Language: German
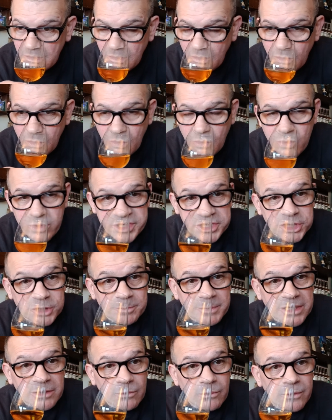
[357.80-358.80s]

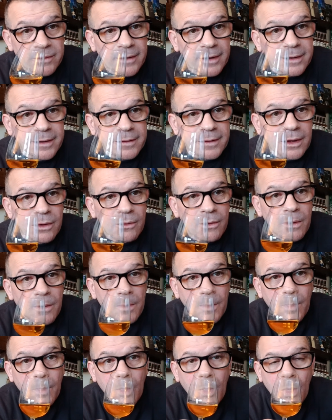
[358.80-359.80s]
Honigmelone, genau.
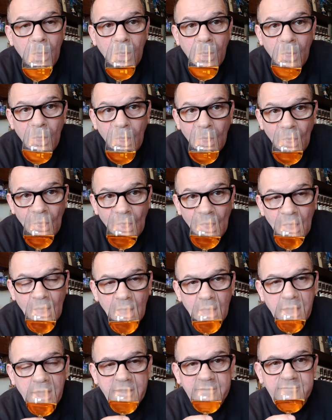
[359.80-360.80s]

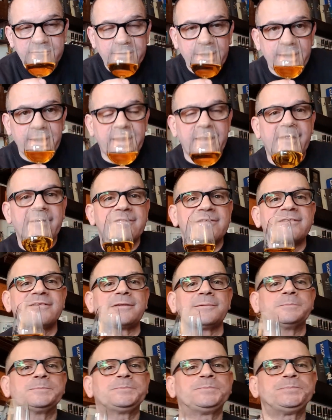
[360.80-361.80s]
Es war erst,